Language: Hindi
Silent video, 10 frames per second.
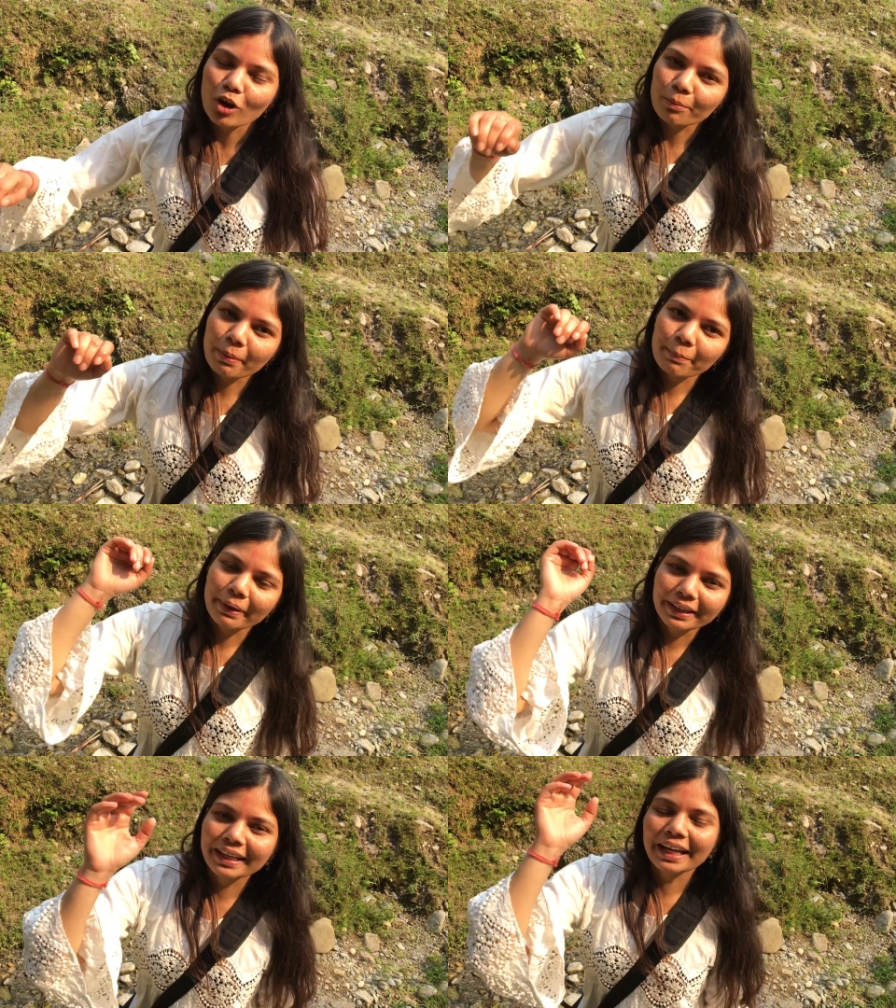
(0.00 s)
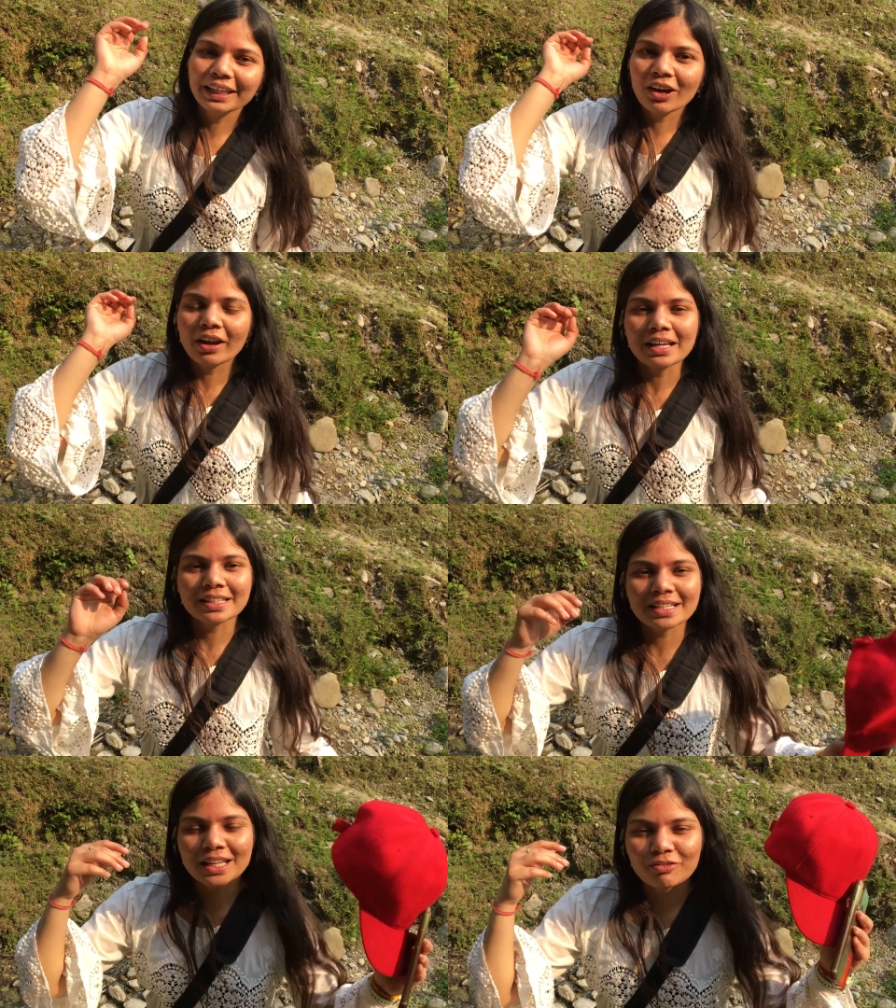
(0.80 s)
लोग पे बने रहिए और ऐसे
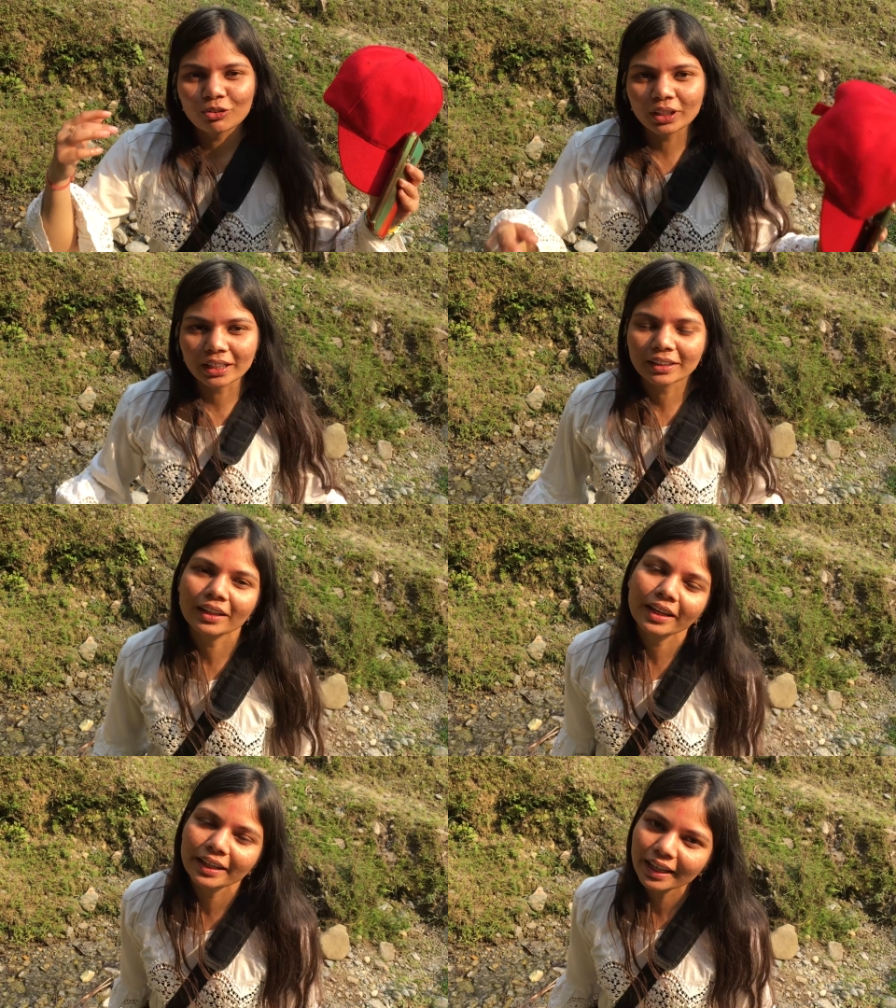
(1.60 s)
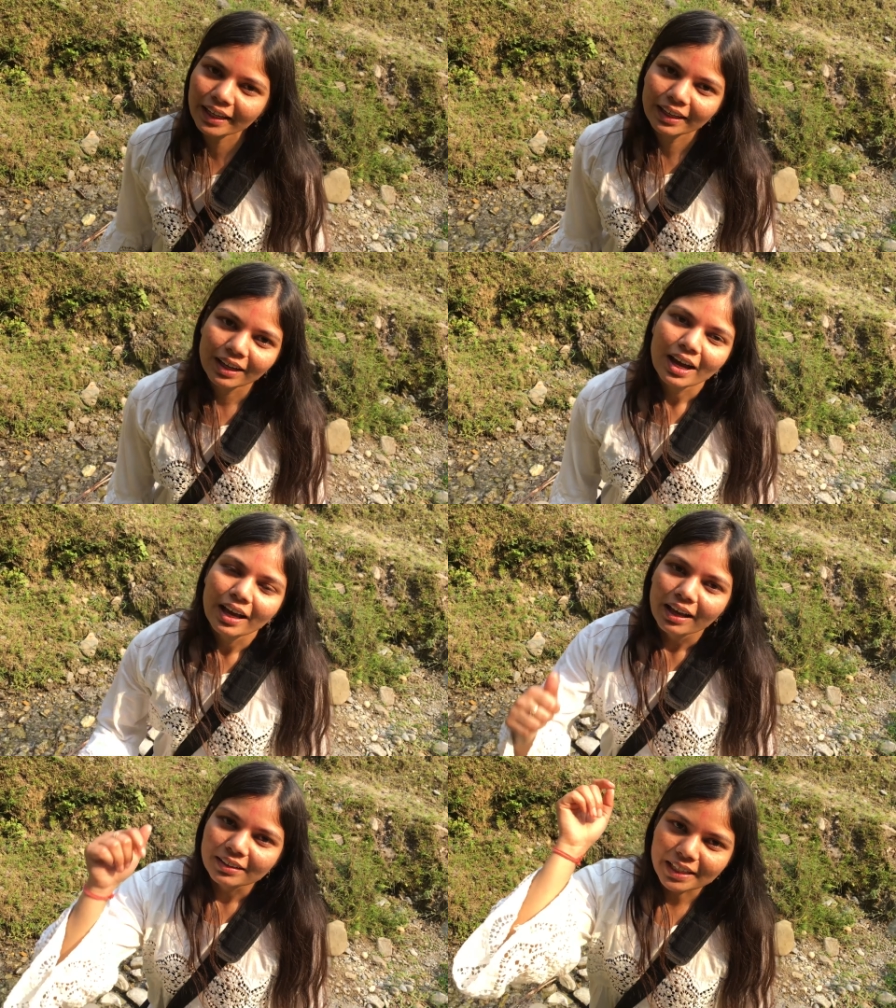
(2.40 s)
ऐसे व्यू देखते रहिए
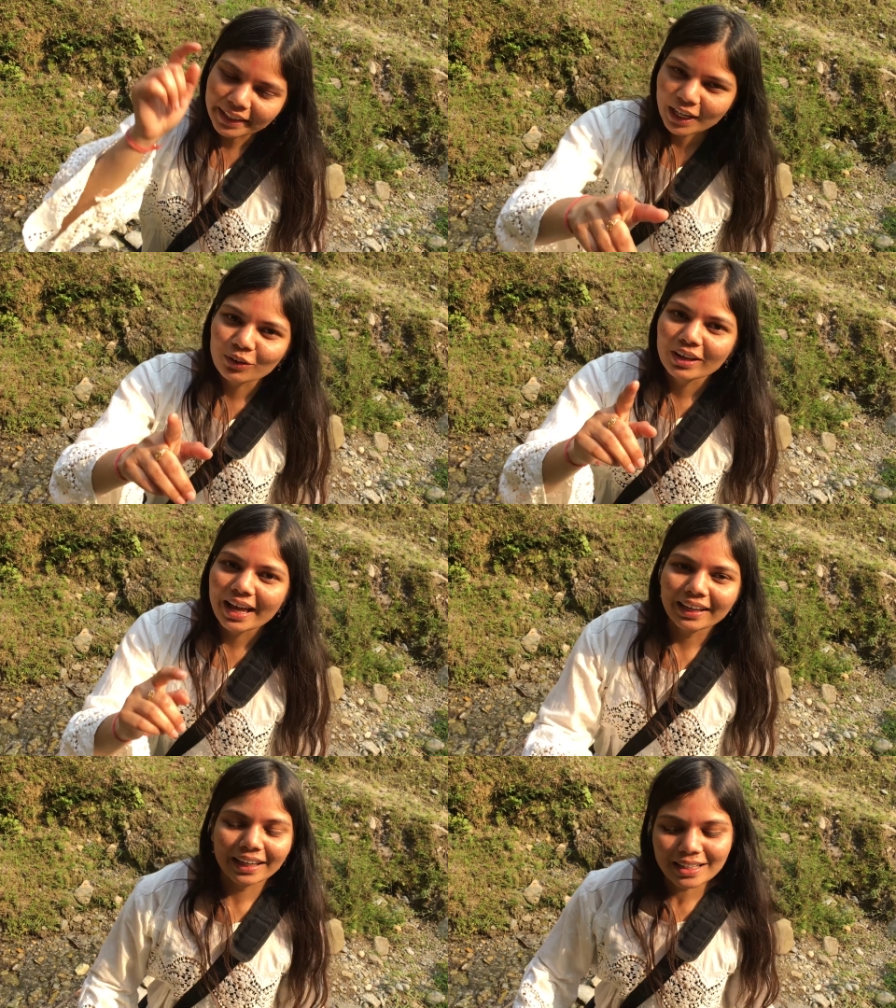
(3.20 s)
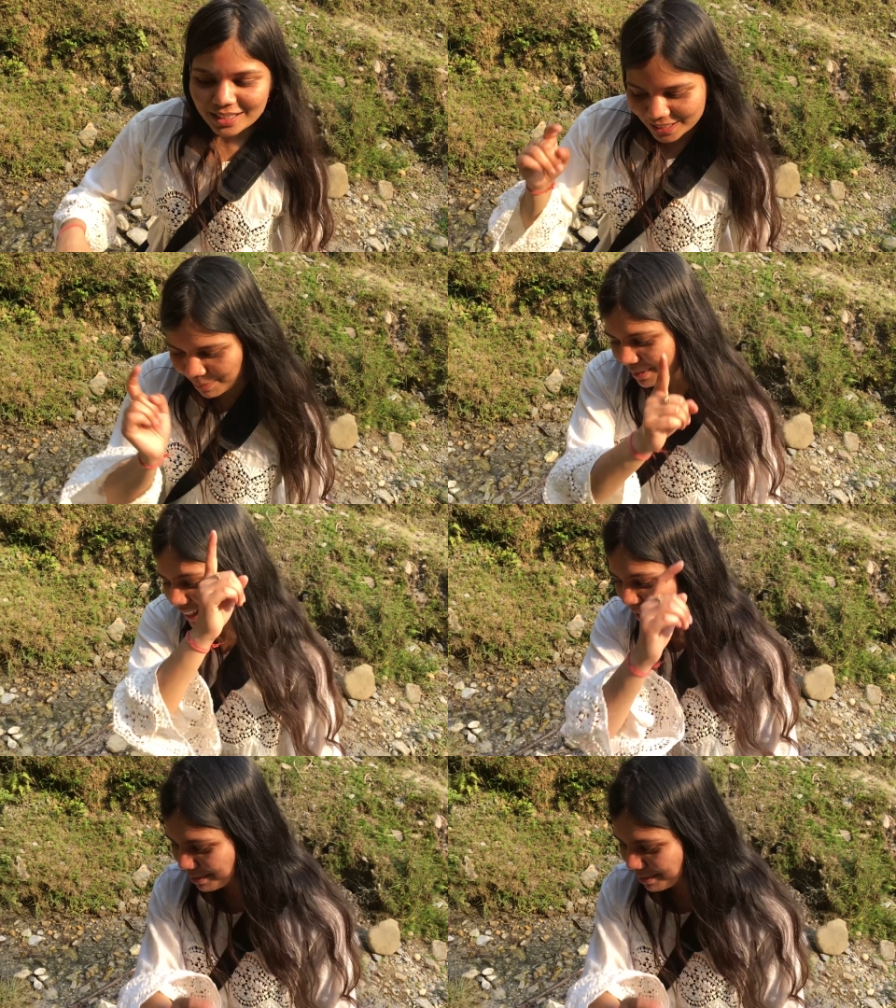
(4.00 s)
चैनल को लाइक एंड सब्सक्राइब